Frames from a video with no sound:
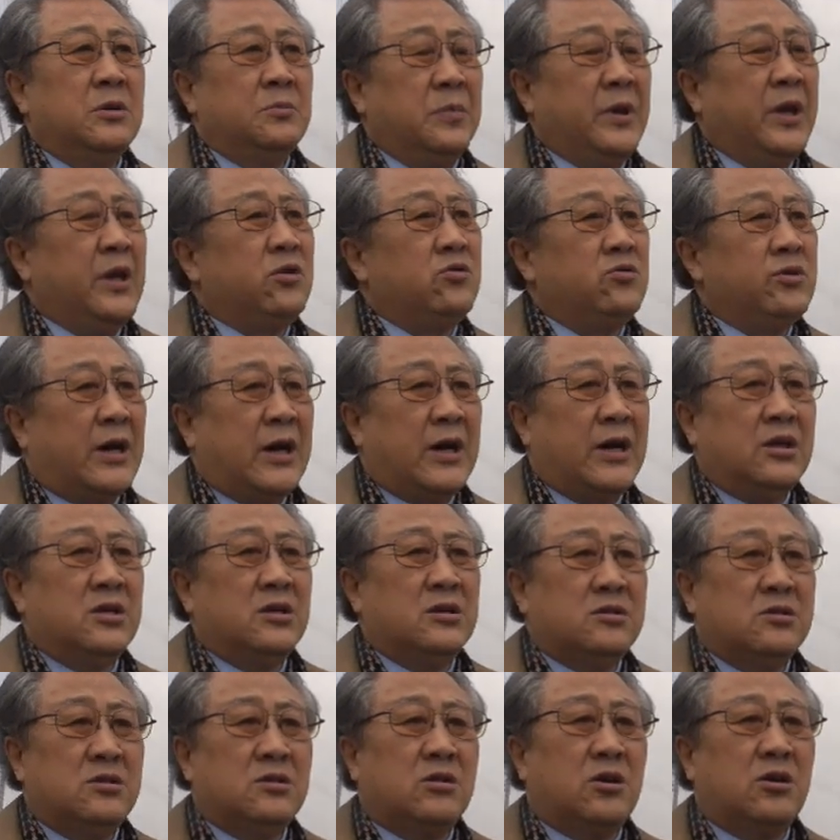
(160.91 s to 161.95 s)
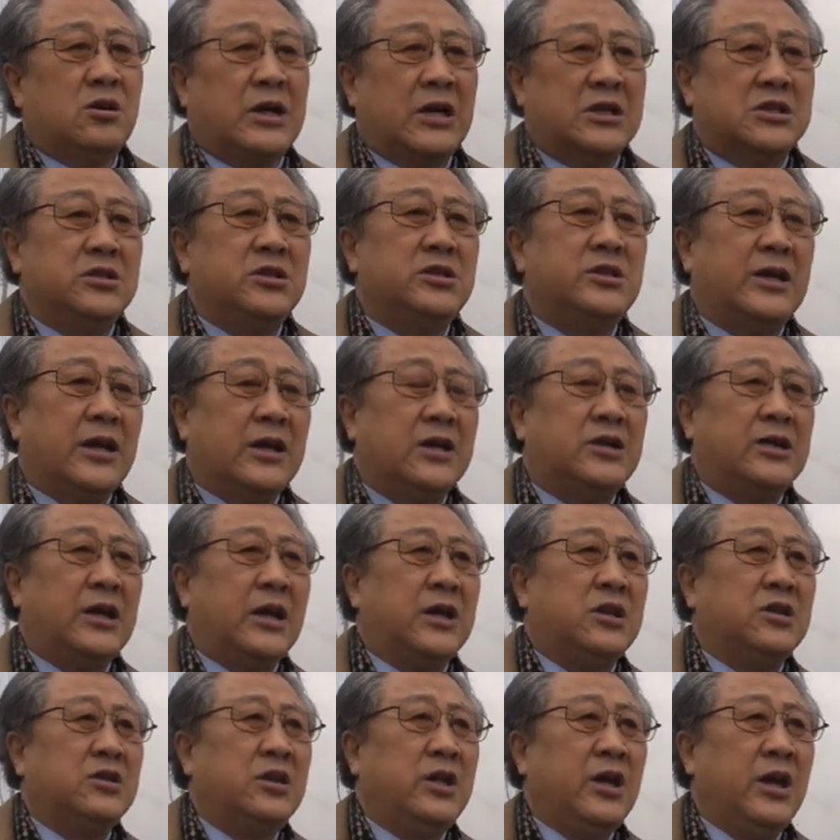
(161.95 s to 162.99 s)
배로 나가는 그것까지는 나는
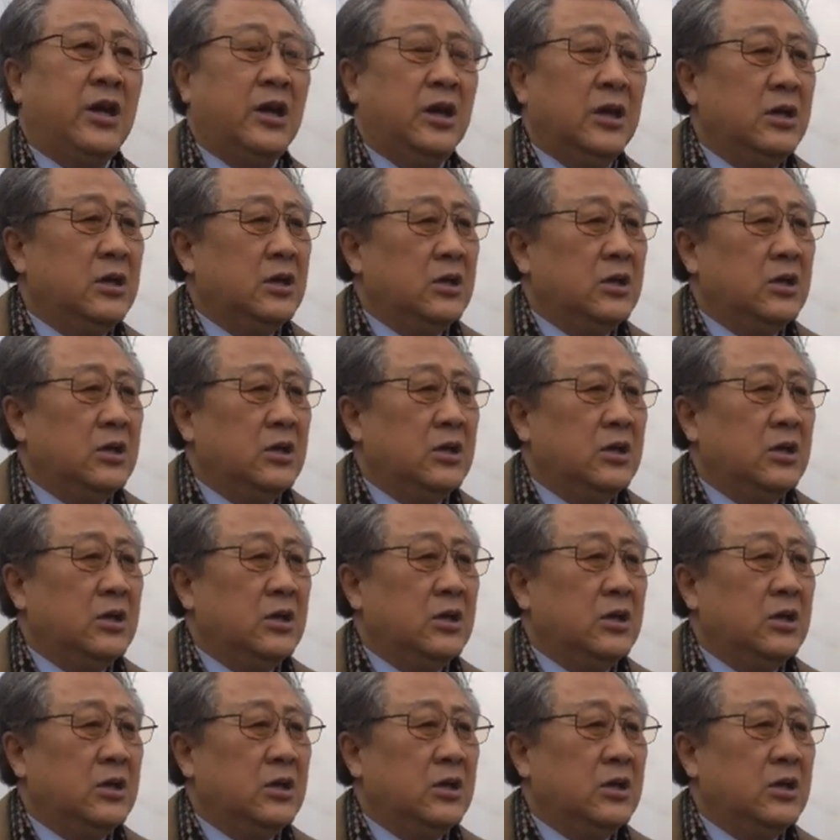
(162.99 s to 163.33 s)
아는데